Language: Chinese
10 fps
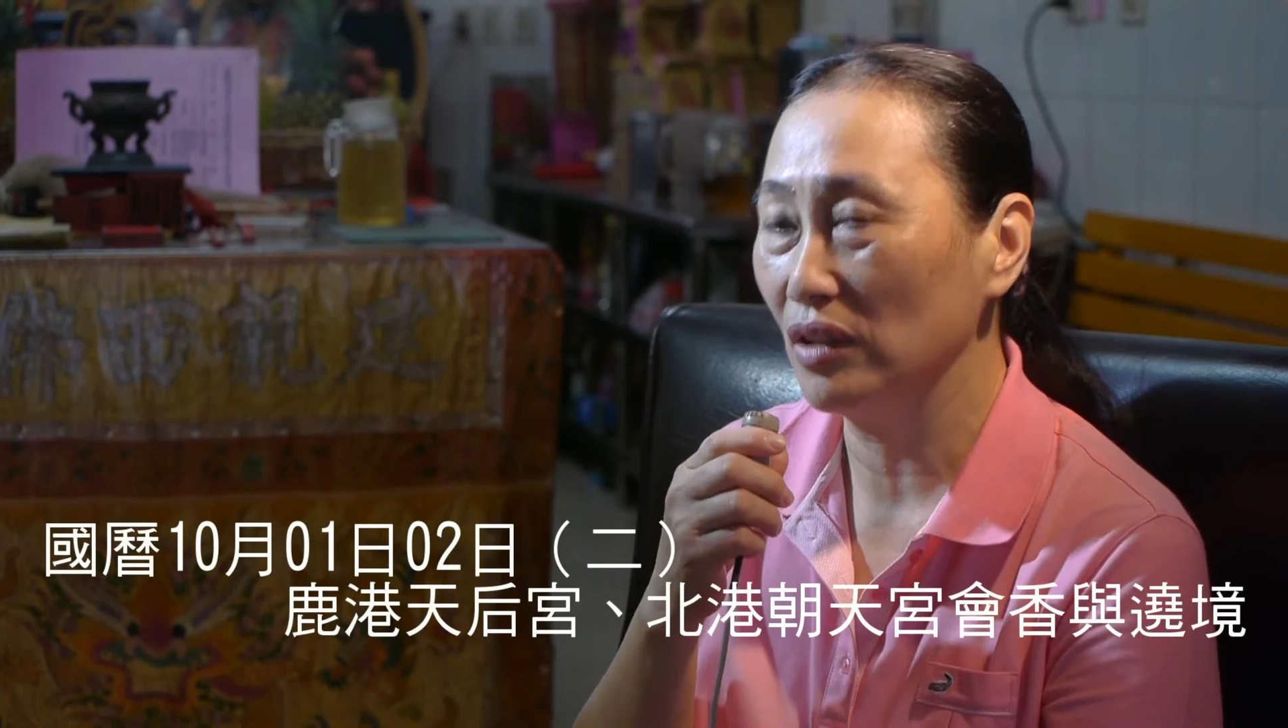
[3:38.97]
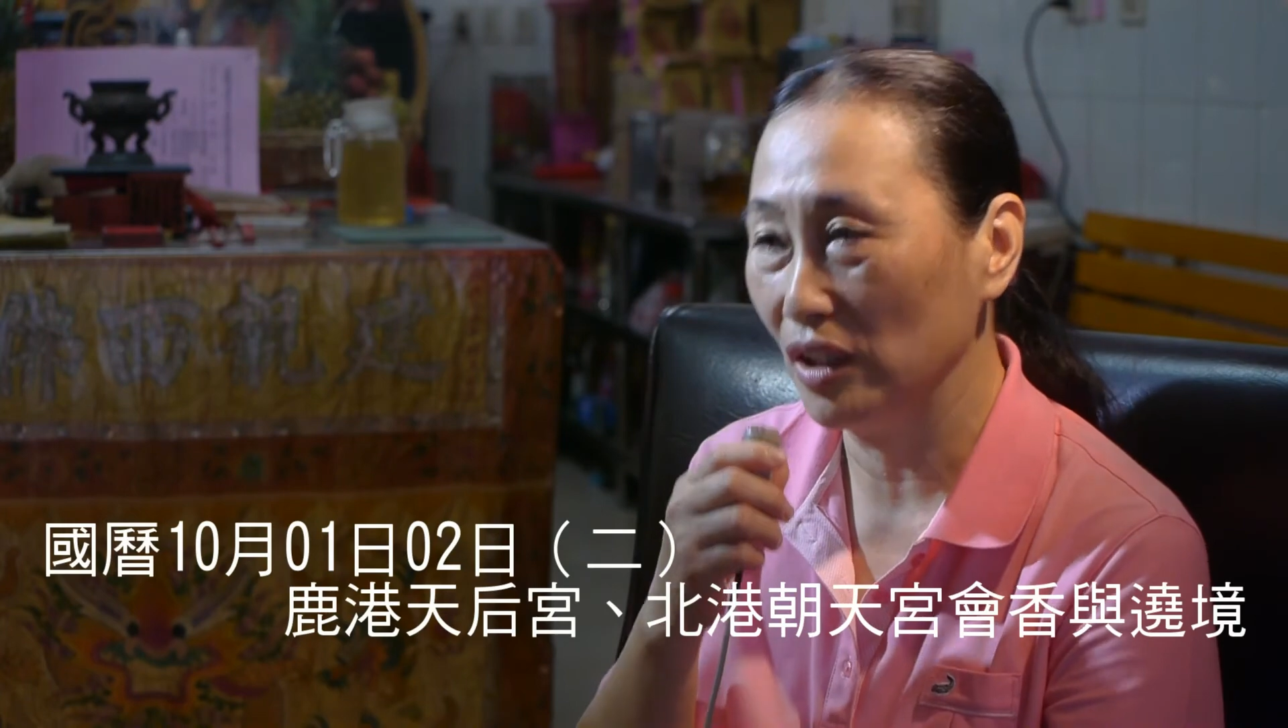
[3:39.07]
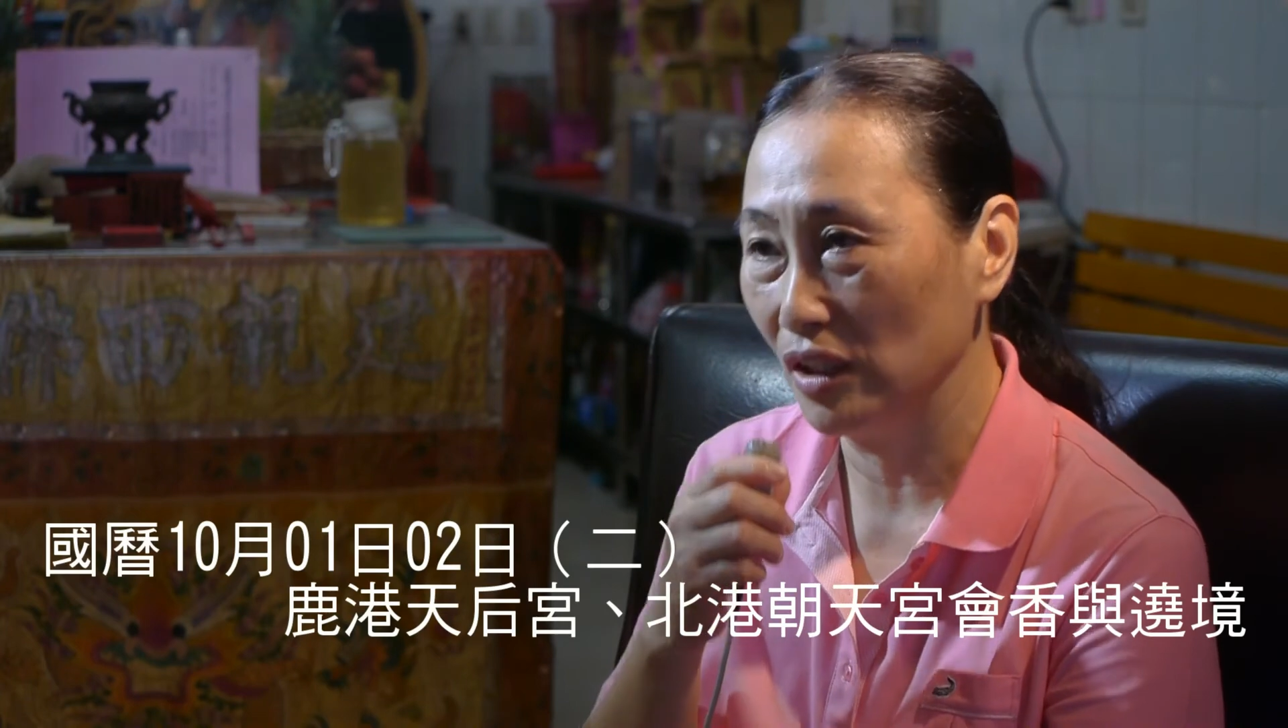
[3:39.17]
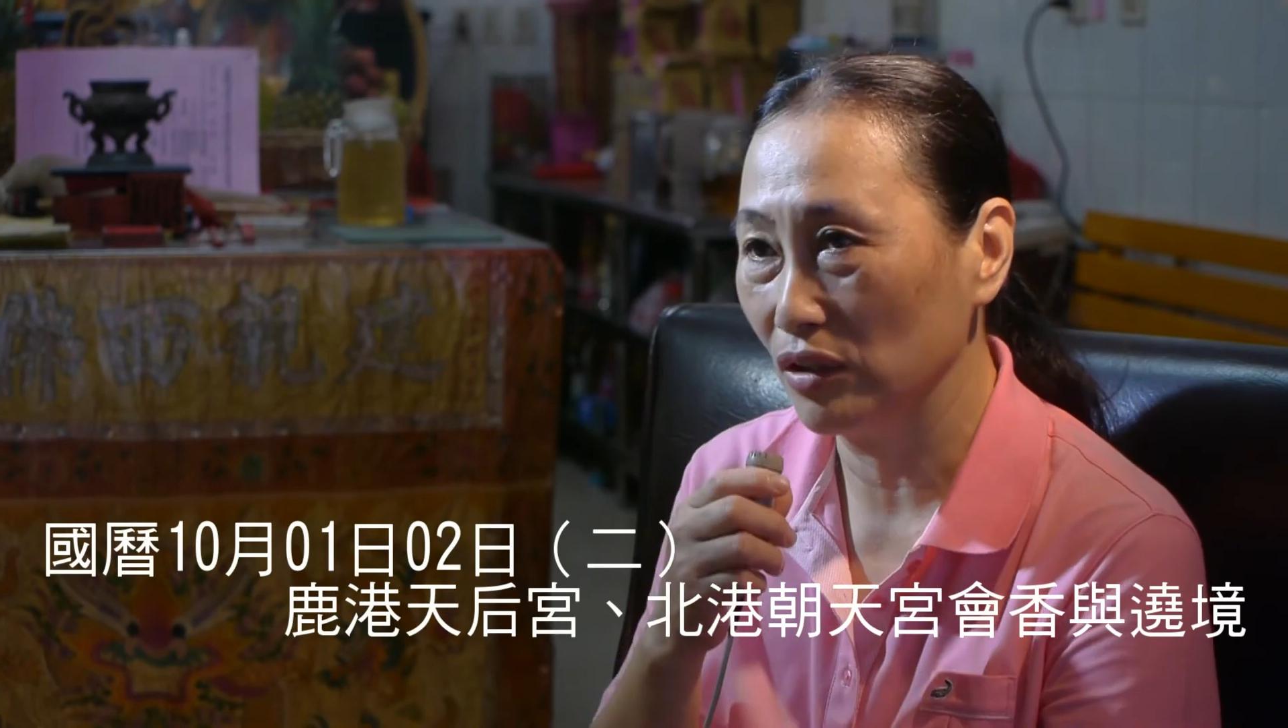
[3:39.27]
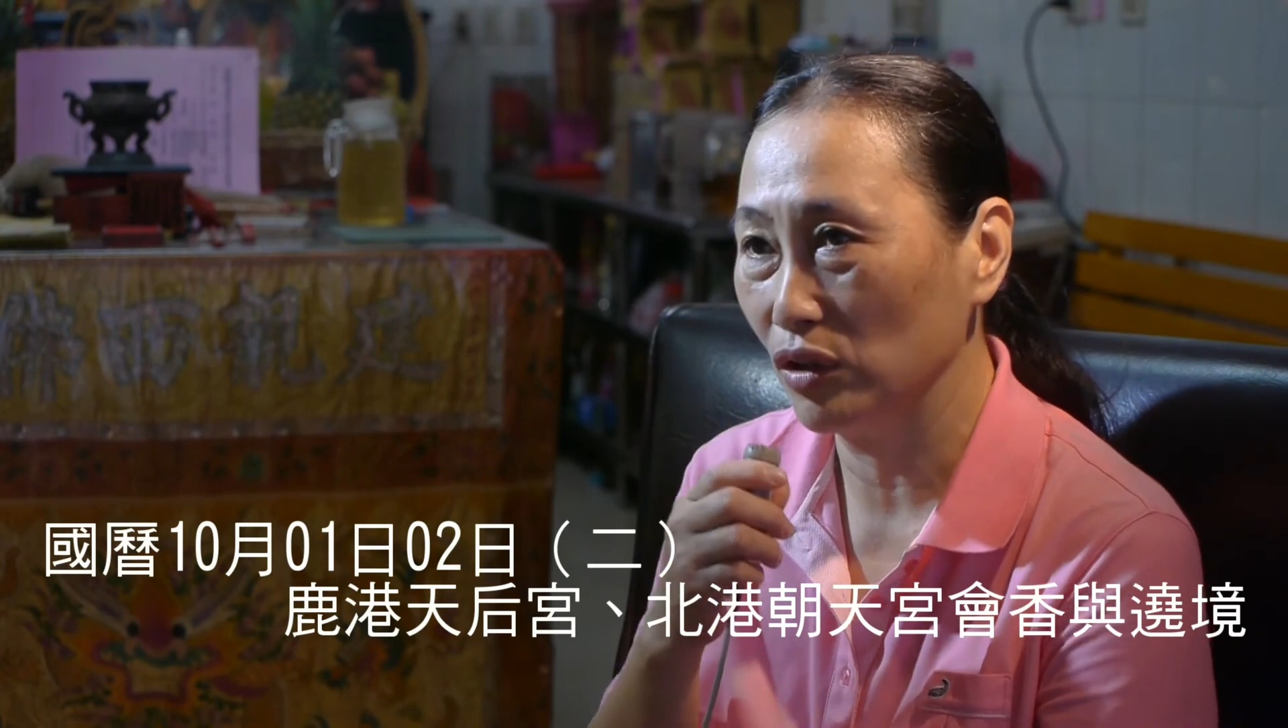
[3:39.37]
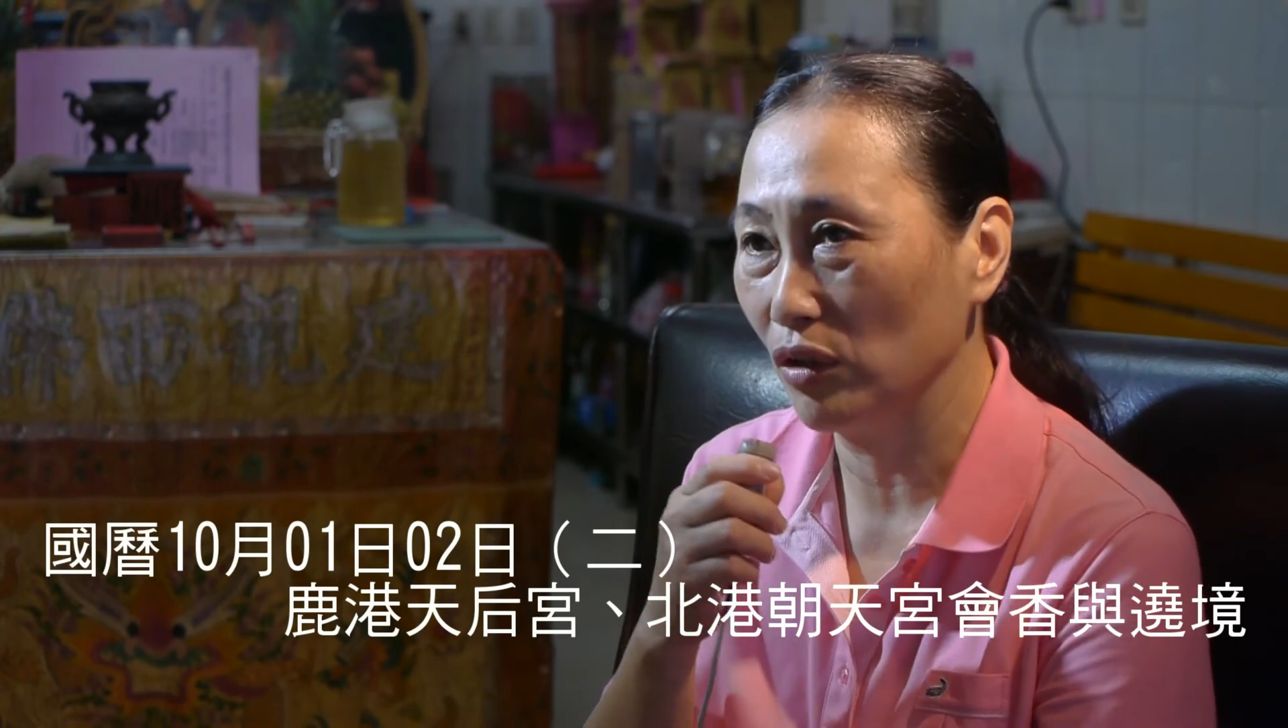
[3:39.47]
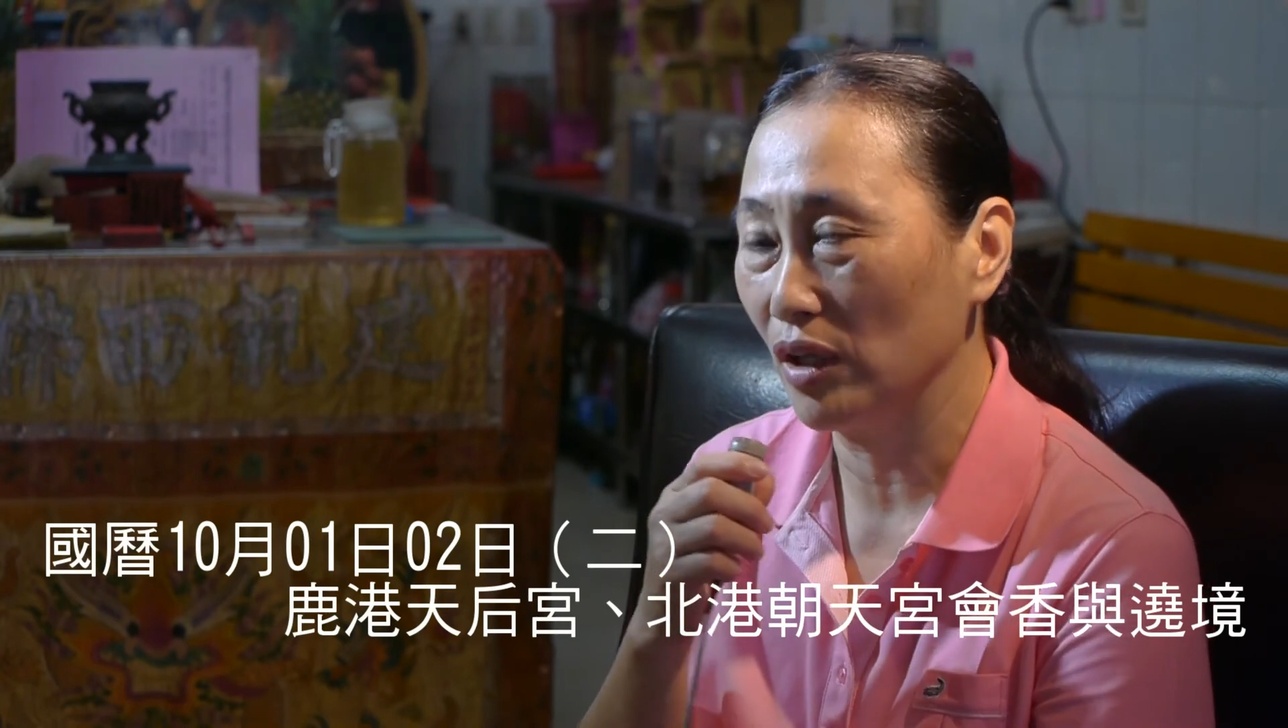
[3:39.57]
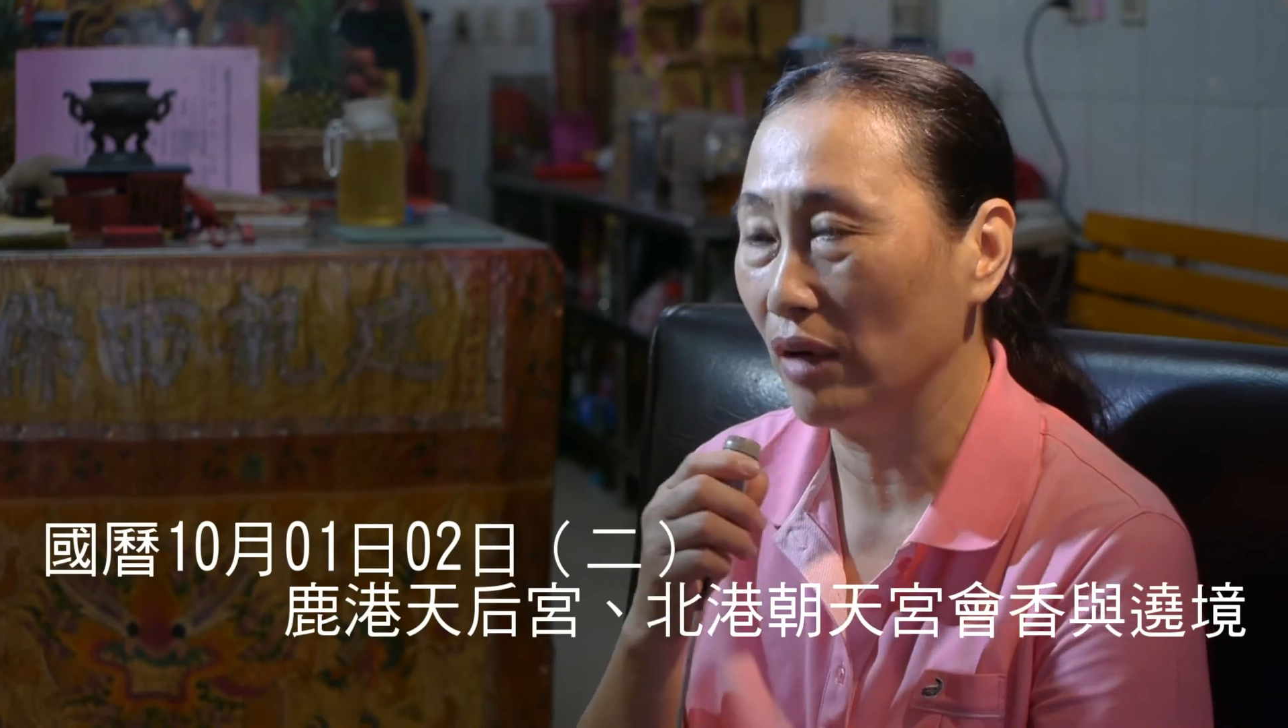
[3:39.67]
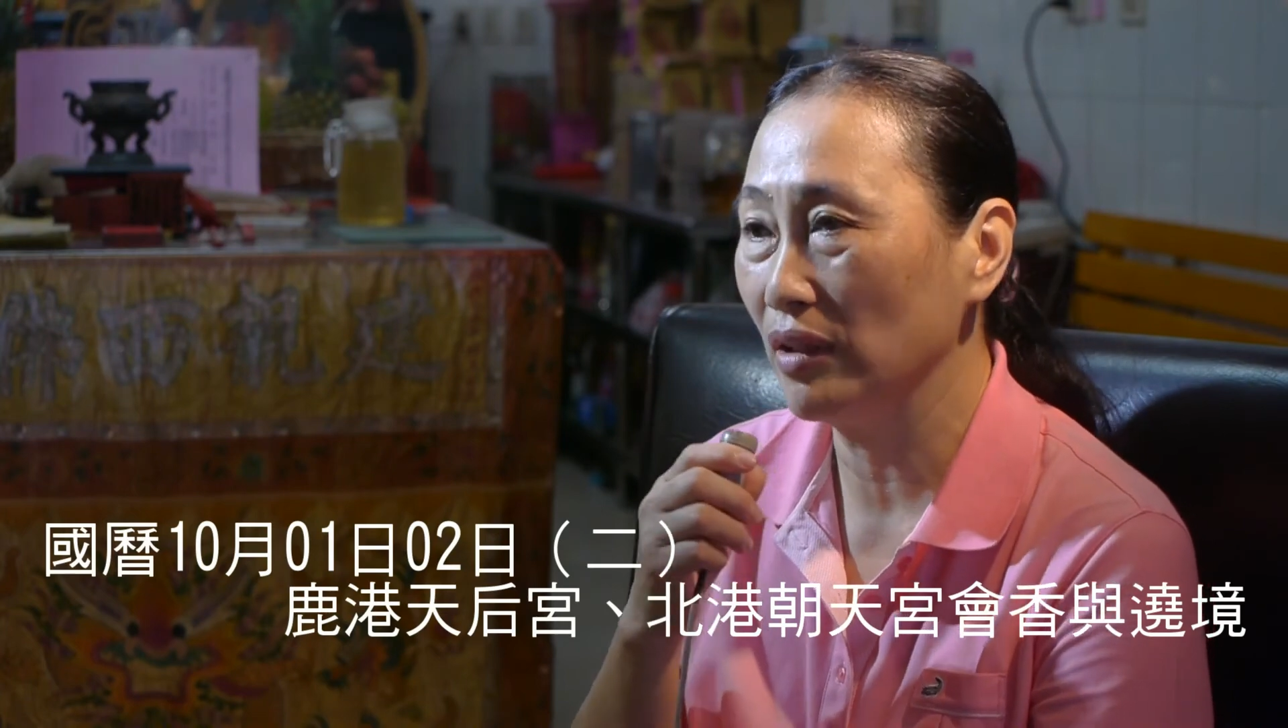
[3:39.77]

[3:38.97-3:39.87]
人力上甲